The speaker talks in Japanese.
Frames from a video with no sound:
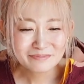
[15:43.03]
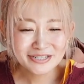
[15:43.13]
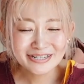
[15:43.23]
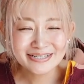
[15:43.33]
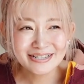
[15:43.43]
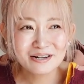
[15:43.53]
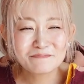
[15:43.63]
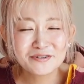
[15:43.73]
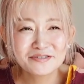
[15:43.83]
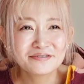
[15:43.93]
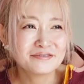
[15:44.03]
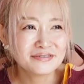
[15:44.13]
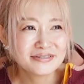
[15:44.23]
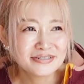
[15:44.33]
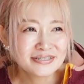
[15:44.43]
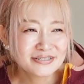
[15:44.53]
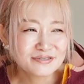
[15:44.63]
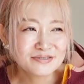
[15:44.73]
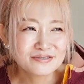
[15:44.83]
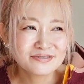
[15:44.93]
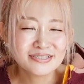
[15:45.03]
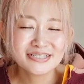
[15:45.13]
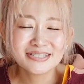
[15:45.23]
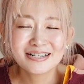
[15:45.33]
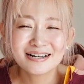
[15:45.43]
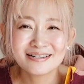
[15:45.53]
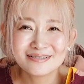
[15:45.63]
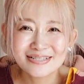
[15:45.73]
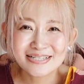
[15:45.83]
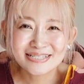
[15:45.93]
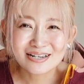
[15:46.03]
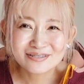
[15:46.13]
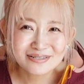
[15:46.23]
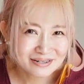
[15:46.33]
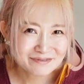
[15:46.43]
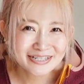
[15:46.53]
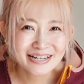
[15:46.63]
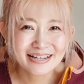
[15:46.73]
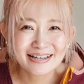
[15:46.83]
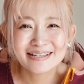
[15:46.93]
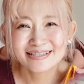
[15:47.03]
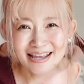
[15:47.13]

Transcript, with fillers: もしかしたらもっとお得に買えるチャンスが来るかもしれないです